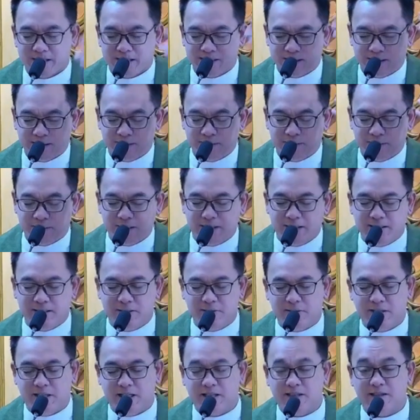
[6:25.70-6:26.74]
para sa
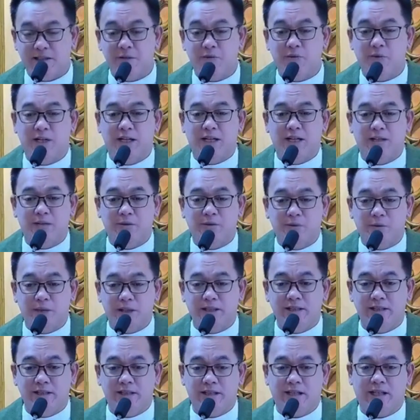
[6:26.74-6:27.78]
pananaw natin walang
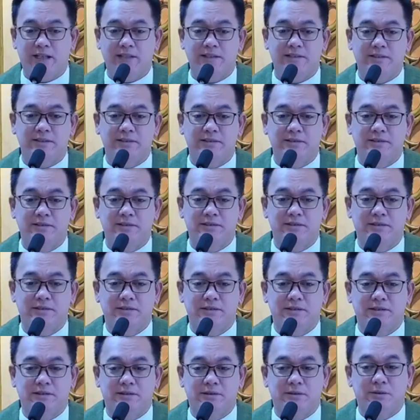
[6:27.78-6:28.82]
kwenta. No?
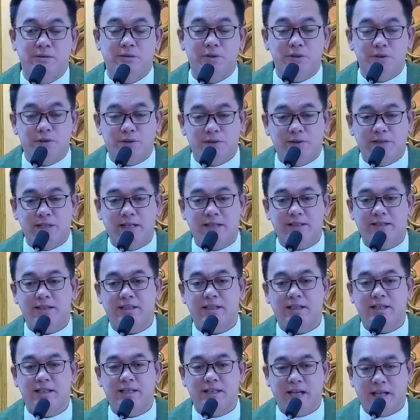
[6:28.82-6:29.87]
Kung gusto
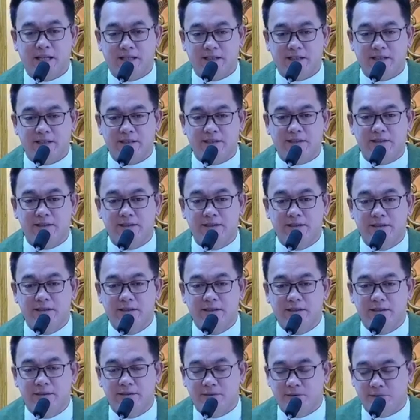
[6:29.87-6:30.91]
natin ng langit,
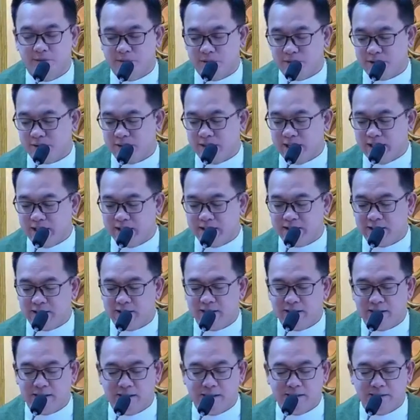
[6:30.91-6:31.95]
kung gusto
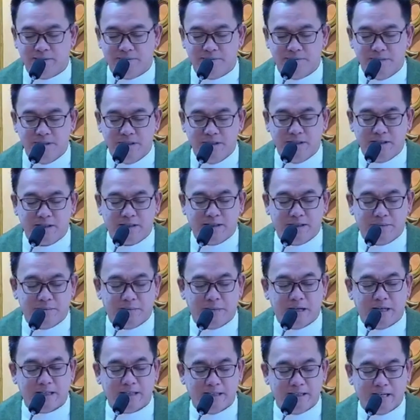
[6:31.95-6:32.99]
natin ng
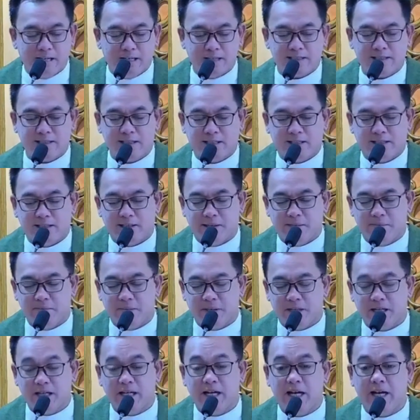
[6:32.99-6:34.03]
maranasan
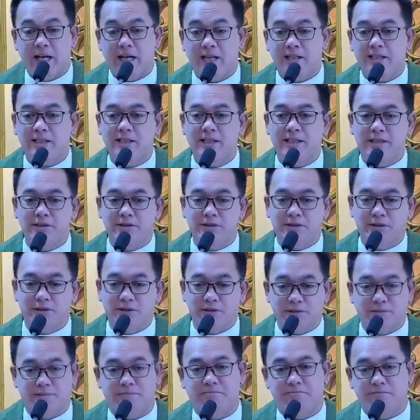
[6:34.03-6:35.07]
ang paghahari ng
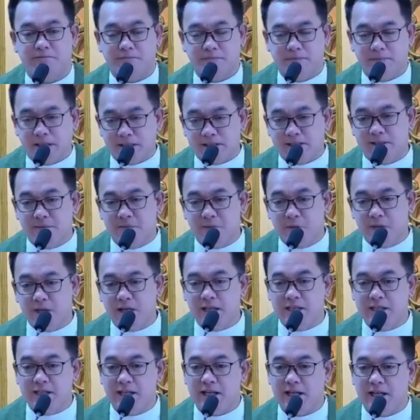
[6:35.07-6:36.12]
Diyos,
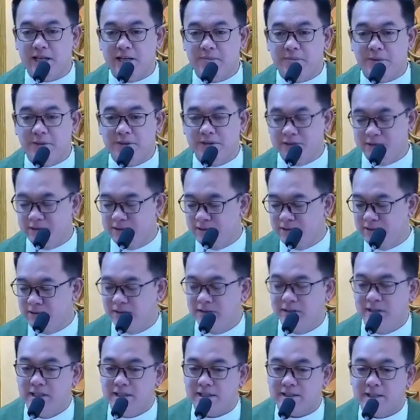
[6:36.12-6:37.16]
nagsimula na kahapon,
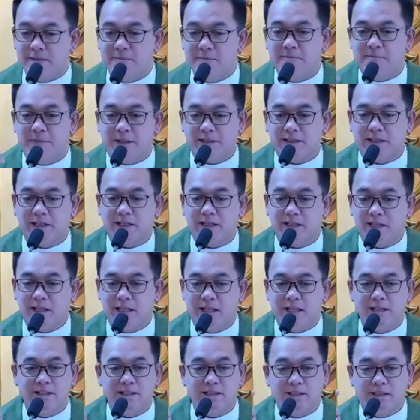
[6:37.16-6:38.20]
isang patak
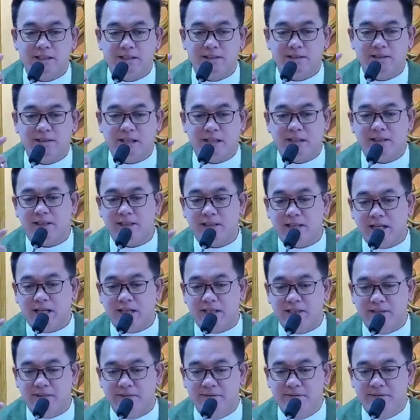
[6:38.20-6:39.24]
lang ng
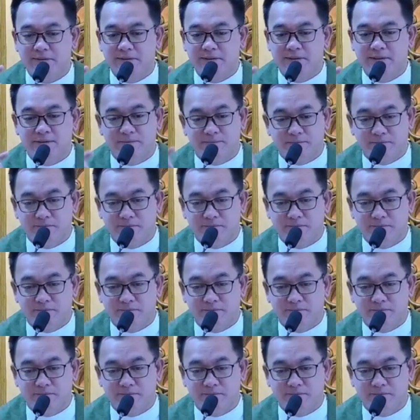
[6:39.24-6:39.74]
tinta,